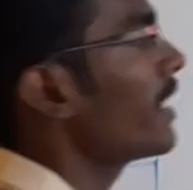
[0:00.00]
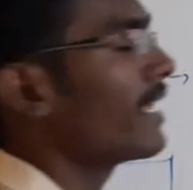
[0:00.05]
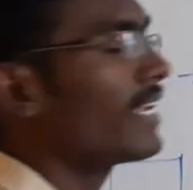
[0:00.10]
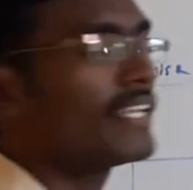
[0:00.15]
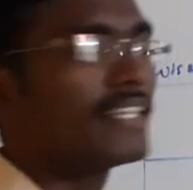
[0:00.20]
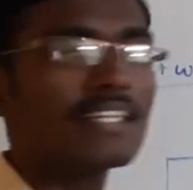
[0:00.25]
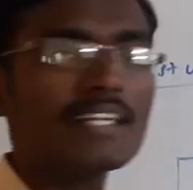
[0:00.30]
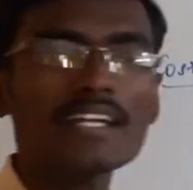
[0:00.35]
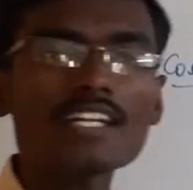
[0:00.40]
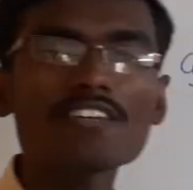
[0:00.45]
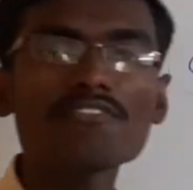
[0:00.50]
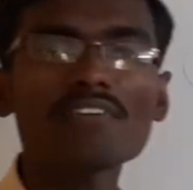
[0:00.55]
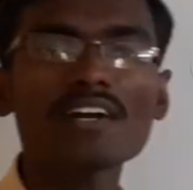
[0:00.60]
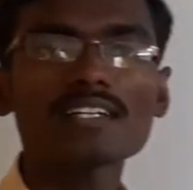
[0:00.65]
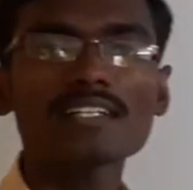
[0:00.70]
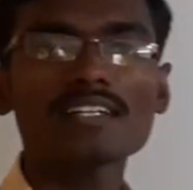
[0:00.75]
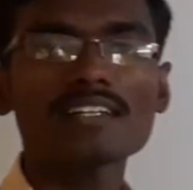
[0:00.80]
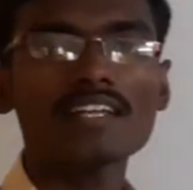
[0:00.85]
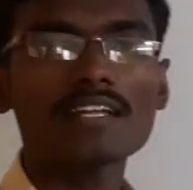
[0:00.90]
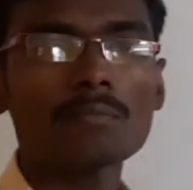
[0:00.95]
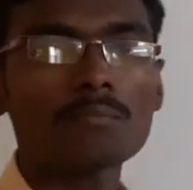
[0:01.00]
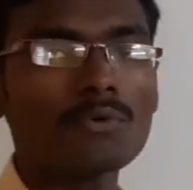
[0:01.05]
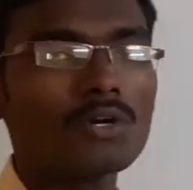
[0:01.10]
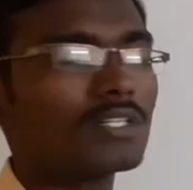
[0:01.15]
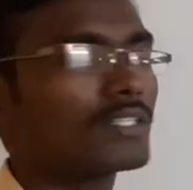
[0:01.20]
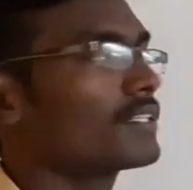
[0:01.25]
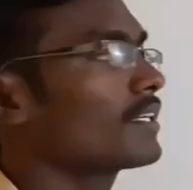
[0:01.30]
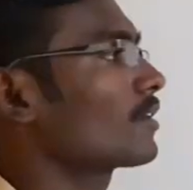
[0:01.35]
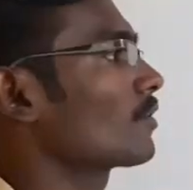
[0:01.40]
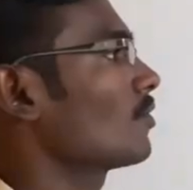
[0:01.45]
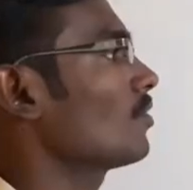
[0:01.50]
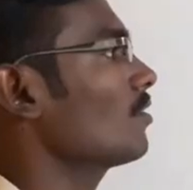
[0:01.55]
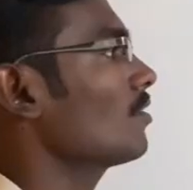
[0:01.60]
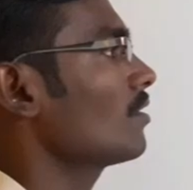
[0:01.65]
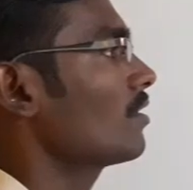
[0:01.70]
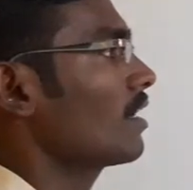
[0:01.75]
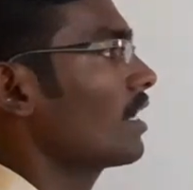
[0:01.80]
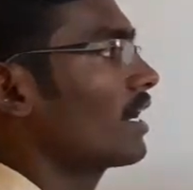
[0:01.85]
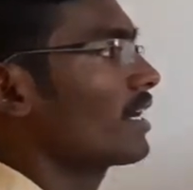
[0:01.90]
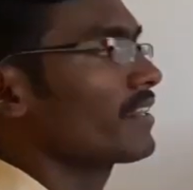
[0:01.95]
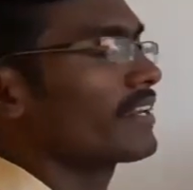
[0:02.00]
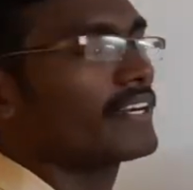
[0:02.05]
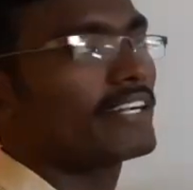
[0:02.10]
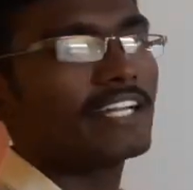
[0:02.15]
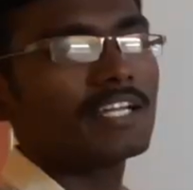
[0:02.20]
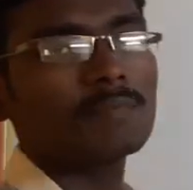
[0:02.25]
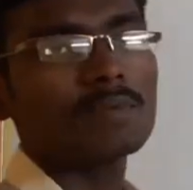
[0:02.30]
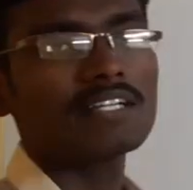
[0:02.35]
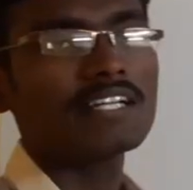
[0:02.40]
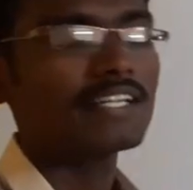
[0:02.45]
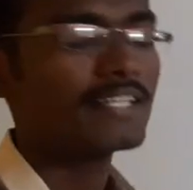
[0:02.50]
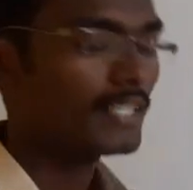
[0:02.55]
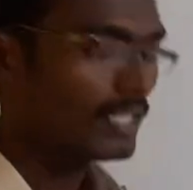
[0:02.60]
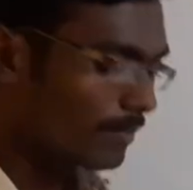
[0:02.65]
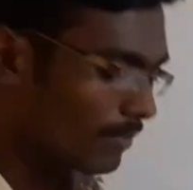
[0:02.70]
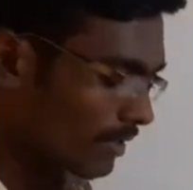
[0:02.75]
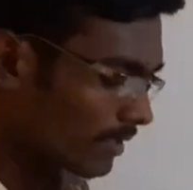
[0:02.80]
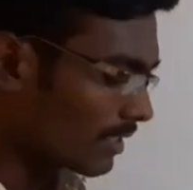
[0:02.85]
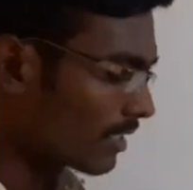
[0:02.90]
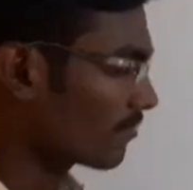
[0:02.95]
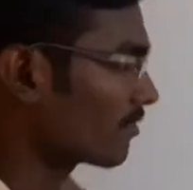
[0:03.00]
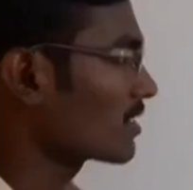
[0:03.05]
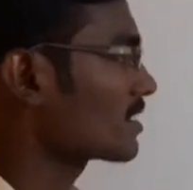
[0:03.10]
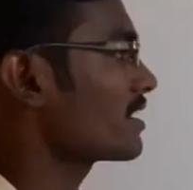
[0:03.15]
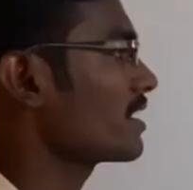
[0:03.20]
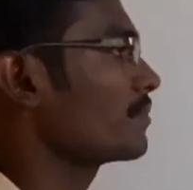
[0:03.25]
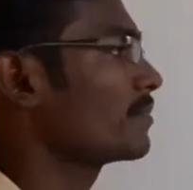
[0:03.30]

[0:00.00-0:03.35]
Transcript: இந்த ரெண்டு ஃபேக்டர் தான் இம்பார்ட்டண்ட்டாக இருக்கும் அது ரெண்டையும் இப்போ டீட்டெயிலாக பார்க்கலாம் ஃபஸ்ட்டு